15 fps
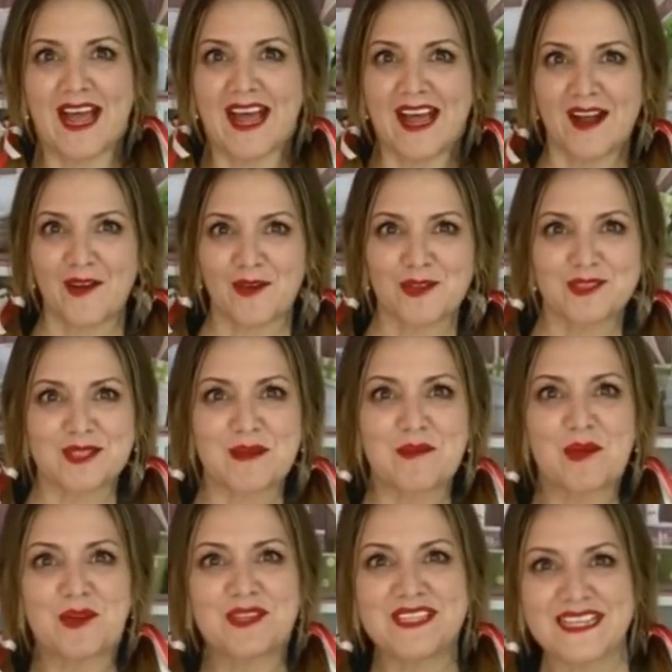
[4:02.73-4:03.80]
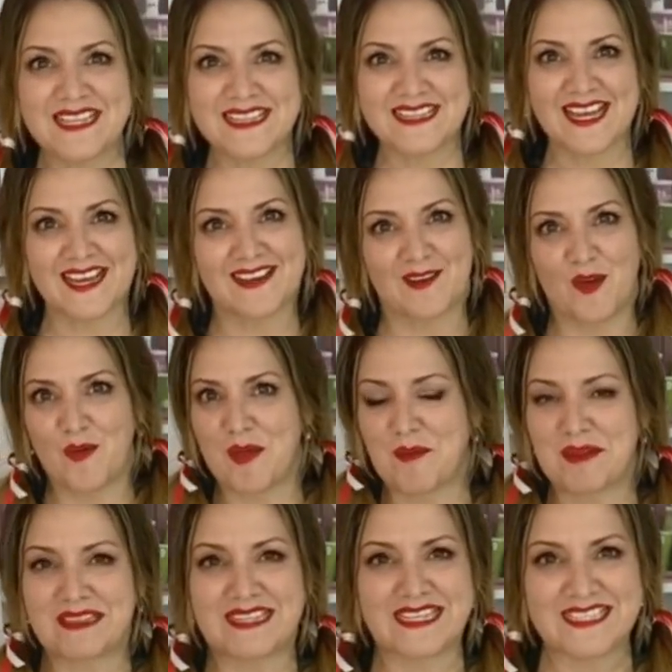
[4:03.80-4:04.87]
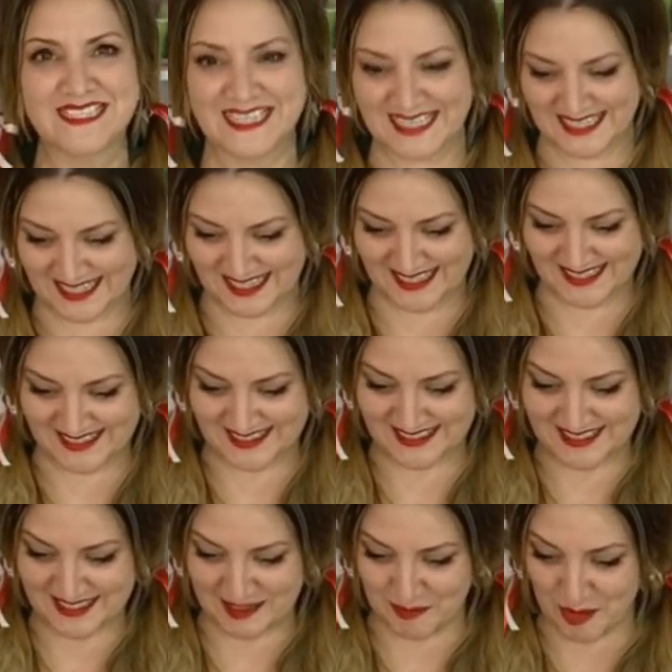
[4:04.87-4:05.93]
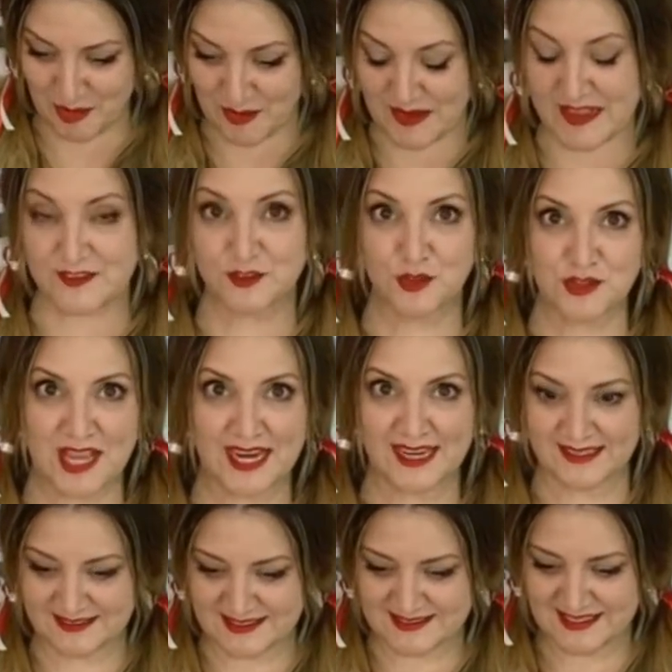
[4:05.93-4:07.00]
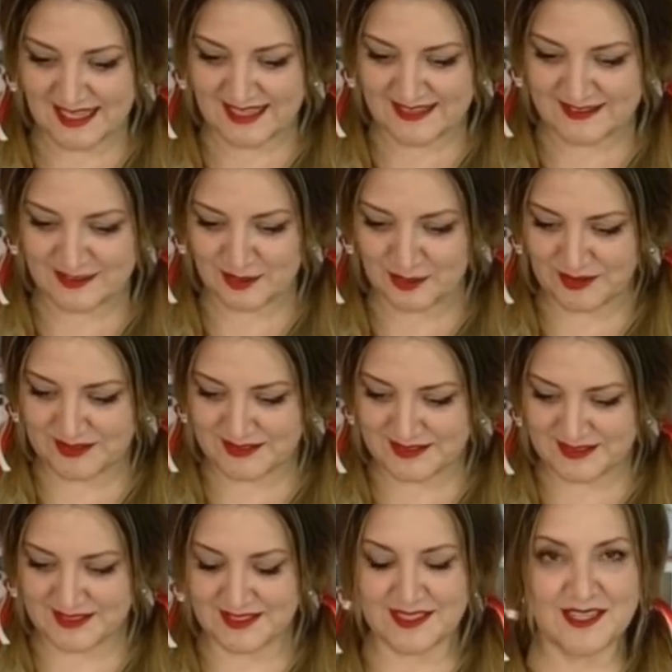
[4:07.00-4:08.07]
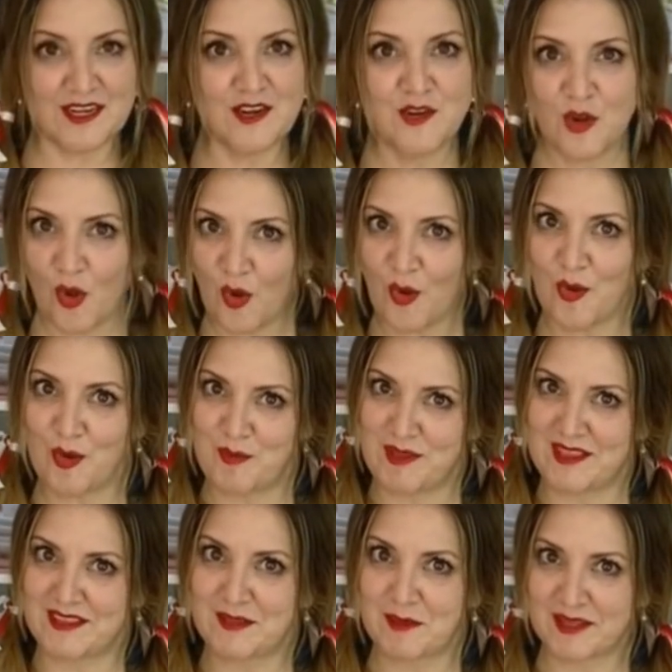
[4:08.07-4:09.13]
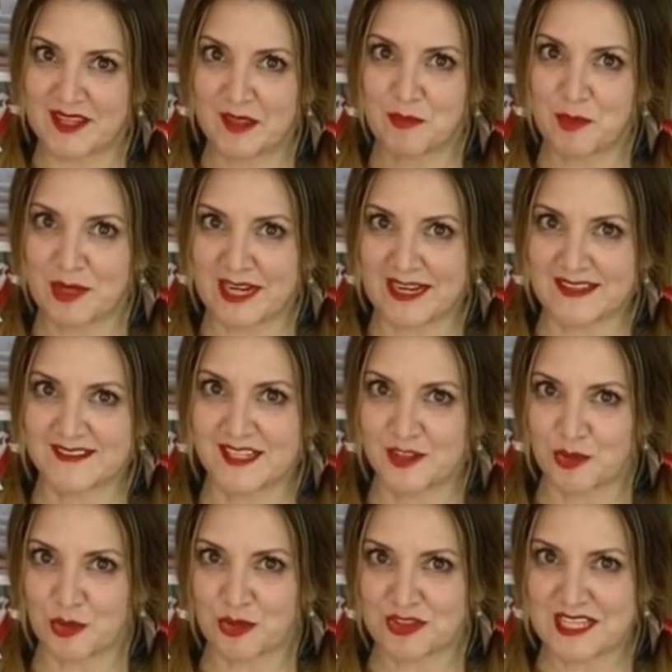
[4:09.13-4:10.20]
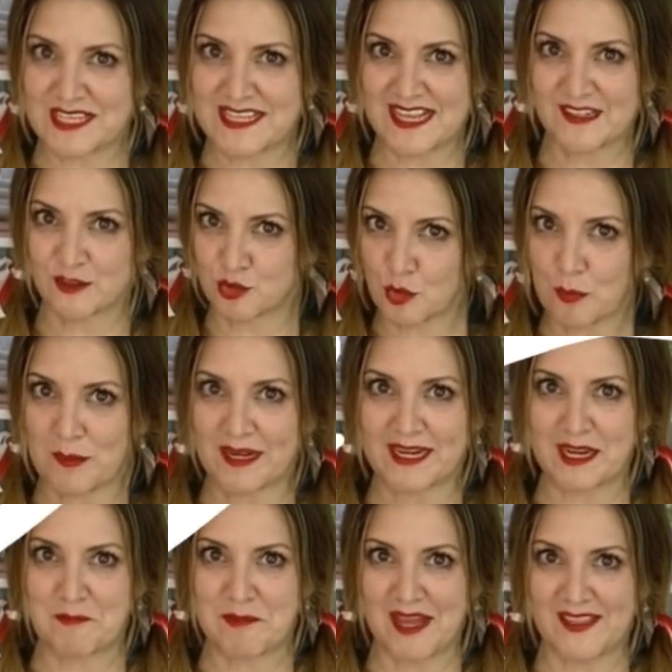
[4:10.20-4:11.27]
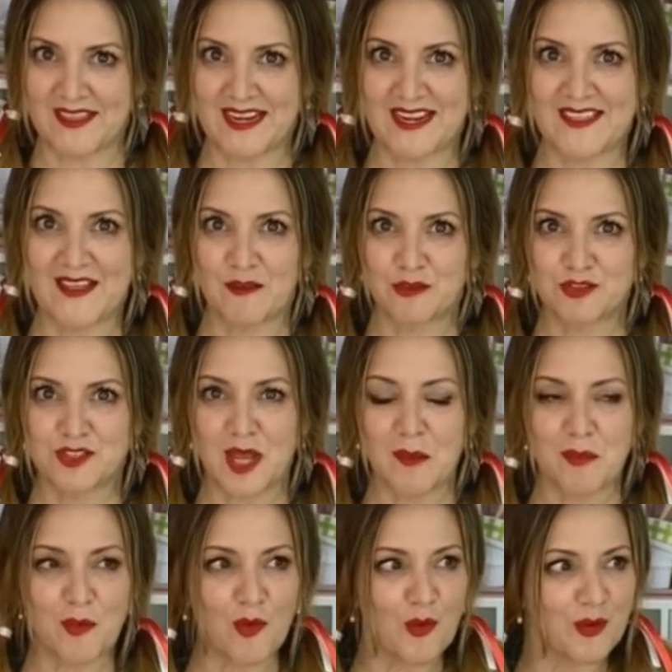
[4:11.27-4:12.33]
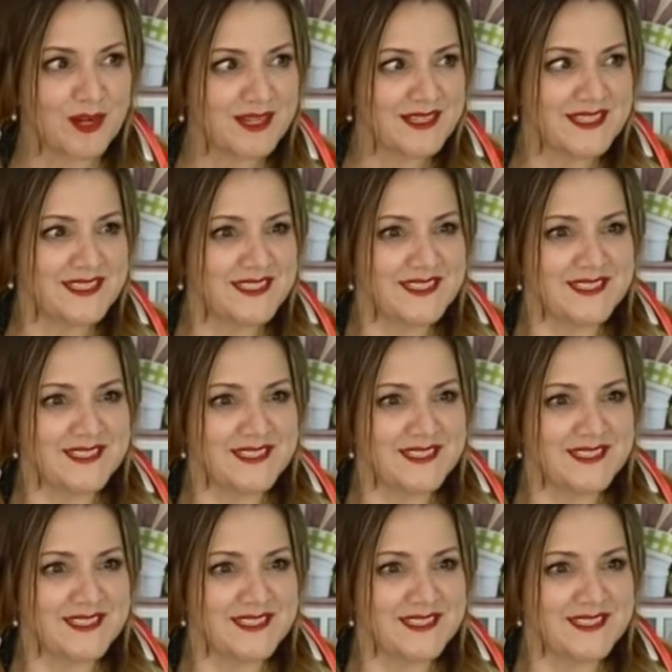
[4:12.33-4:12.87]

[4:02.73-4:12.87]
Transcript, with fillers: a ajo, cebollita, obviamente chile. Y bueno, esto ya casi está listo. No olviden de verdad ponerle esa tortilla súper quemada, le da un sabor,